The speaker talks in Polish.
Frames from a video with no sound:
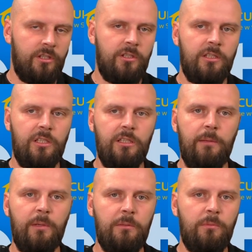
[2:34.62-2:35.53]
ciężki
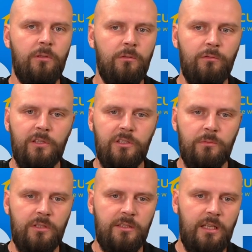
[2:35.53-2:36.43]
temat, bo uważam,
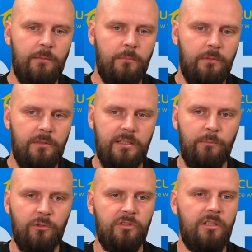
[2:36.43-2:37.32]
że sam,
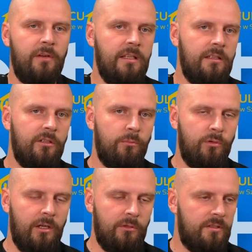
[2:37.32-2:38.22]
samo rozgrywanie tego
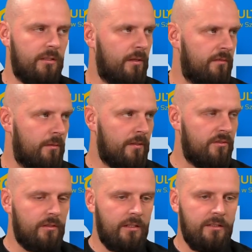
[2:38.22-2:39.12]
pucharu jest naprawdę
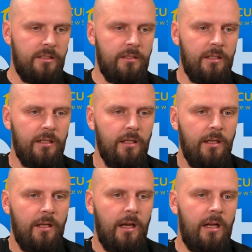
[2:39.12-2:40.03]
bardzo atrakcyjne,
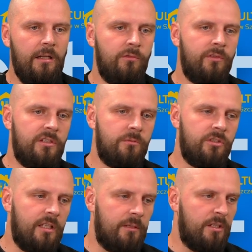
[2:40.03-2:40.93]
ale uważam, że
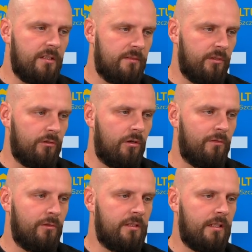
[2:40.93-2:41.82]
termin jest
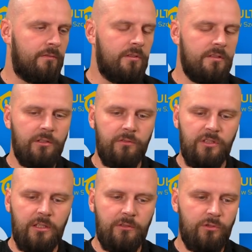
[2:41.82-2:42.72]
wyjątkowo nietrafny z tego
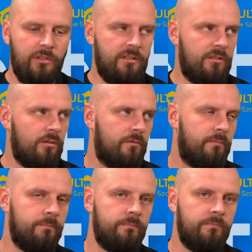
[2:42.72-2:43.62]
względu, że jest to
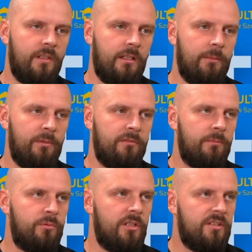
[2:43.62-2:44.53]
m, mm, tak naprawdę
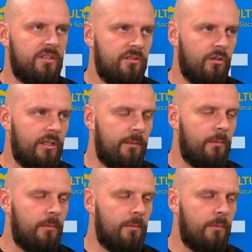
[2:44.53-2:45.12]
przed sezonem.